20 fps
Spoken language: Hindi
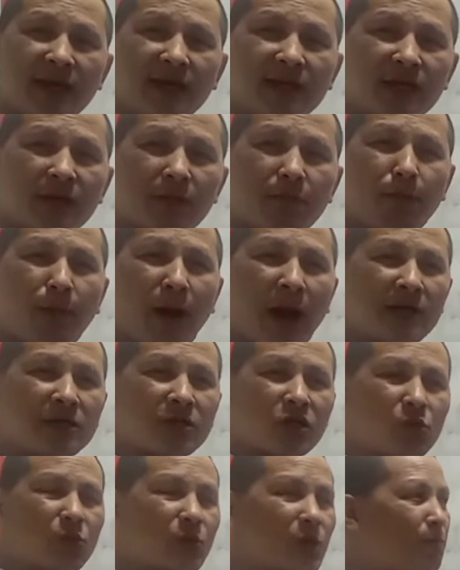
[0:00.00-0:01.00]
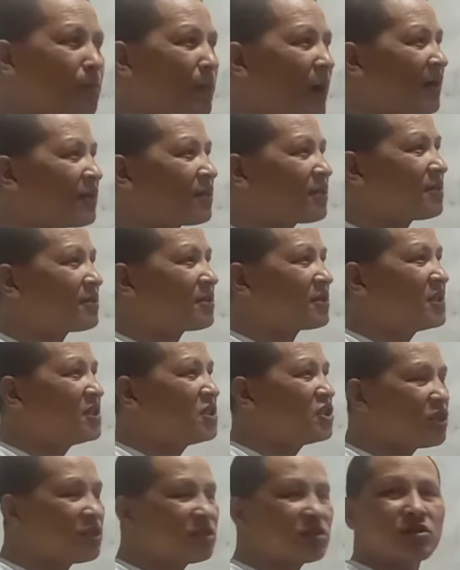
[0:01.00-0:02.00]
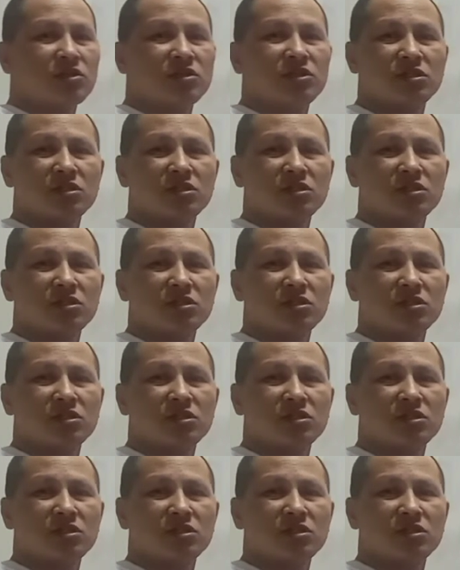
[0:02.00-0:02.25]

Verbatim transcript: एक एक पार्ट का ऊपर पार्ट का किचन का